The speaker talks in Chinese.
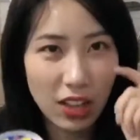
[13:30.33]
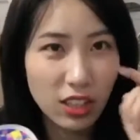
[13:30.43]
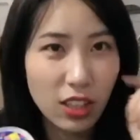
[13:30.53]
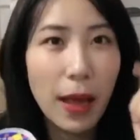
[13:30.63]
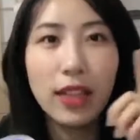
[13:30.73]
然后
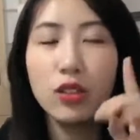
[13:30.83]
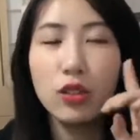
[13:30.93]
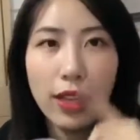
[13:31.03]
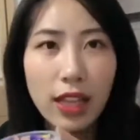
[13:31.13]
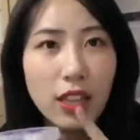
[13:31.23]
这个牌子
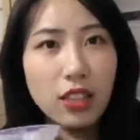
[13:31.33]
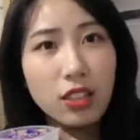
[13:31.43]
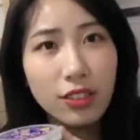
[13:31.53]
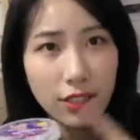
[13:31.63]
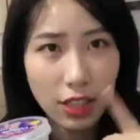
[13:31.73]
酸奶，它
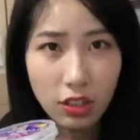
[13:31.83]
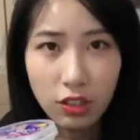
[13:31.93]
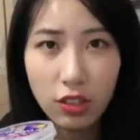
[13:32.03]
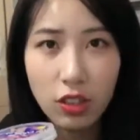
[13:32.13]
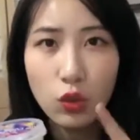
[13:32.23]
是
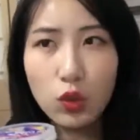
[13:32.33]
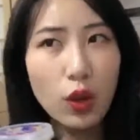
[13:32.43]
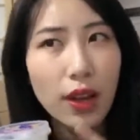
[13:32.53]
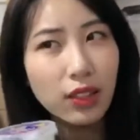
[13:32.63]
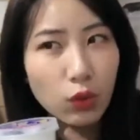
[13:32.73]
健身
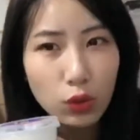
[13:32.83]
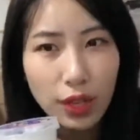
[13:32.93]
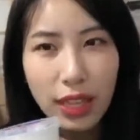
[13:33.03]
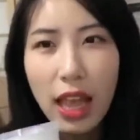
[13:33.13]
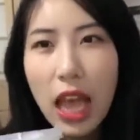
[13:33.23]
专用
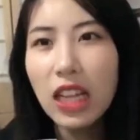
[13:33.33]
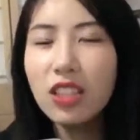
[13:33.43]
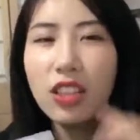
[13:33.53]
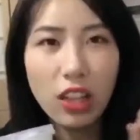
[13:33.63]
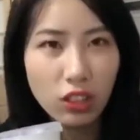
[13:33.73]
酸奶，
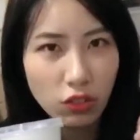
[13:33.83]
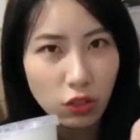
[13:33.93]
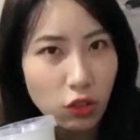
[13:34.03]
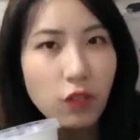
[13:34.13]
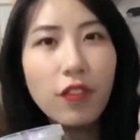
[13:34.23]
它是
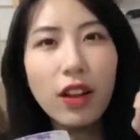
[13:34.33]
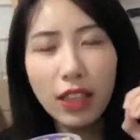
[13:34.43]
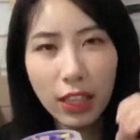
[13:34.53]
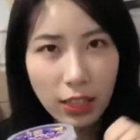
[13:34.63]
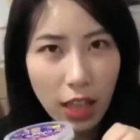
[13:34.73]
零脂
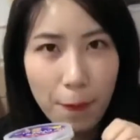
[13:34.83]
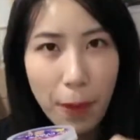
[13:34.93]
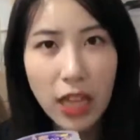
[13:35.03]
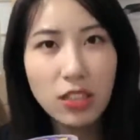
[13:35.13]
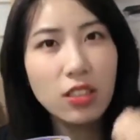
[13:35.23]
肪、零蛋
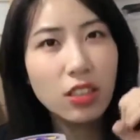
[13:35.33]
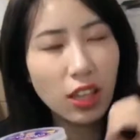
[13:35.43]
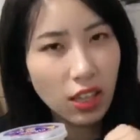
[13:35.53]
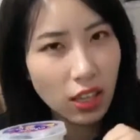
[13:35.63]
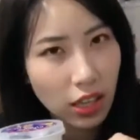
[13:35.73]
白质、
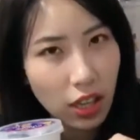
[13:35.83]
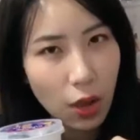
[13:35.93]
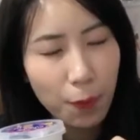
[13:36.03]
零。